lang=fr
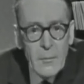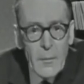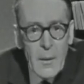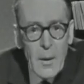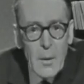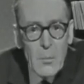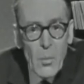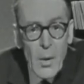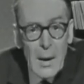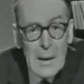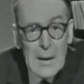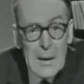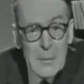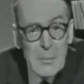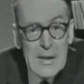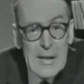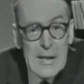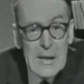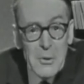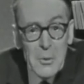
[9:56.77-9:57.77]
un moine
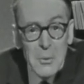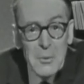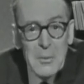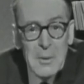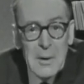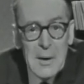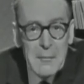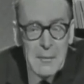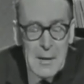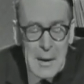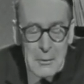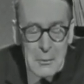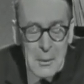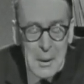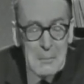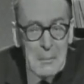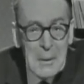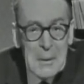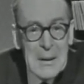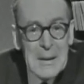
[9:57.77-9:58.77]
libidineux, qui avait
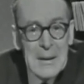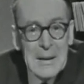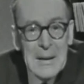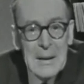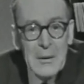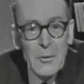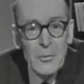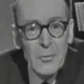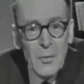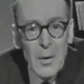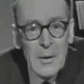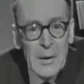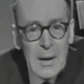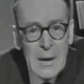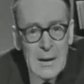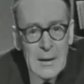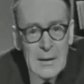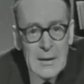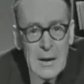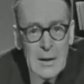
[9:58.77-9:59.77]
naturellement quitté le froc et
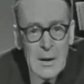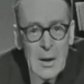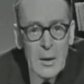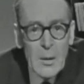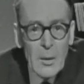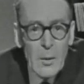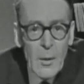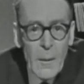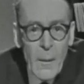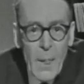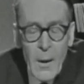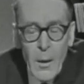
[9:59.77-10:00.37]
qui s'était